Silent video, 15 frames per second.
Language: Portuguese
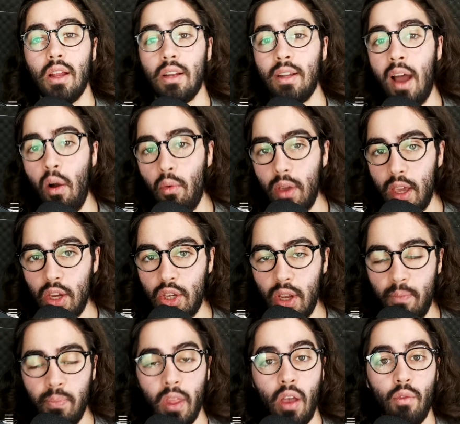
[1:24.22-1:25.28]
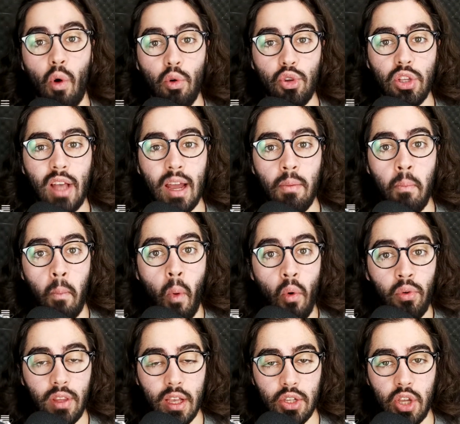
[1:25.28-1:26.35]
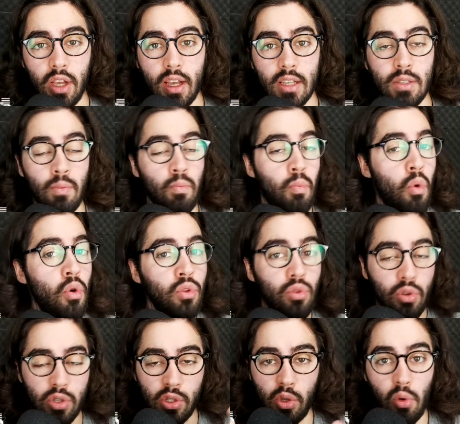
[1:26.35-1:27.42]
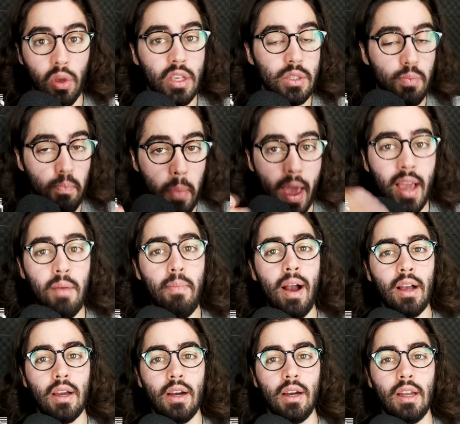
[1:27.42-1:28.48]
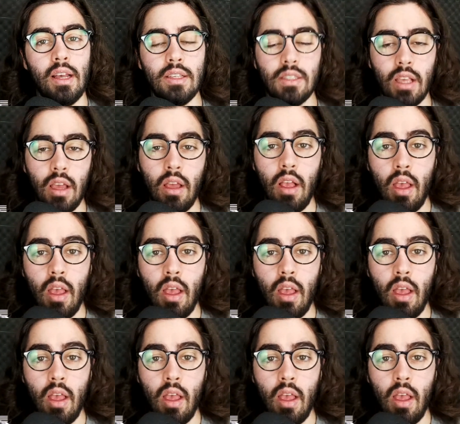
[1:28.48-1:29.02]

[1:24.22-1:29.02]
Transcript: na Wish. Vou te dar muitas dicas, muitos truques bem bacanas